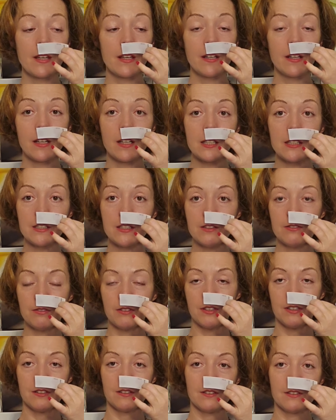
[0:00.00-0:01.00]

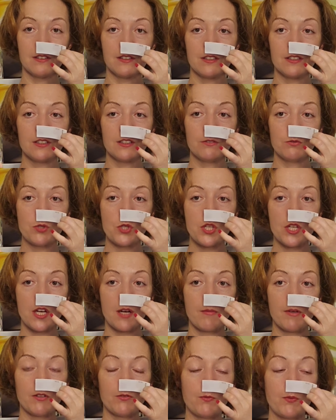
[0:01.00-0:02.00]
красивый, красивущий
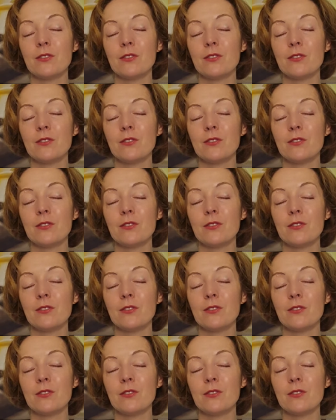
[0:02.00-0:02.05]
аромат.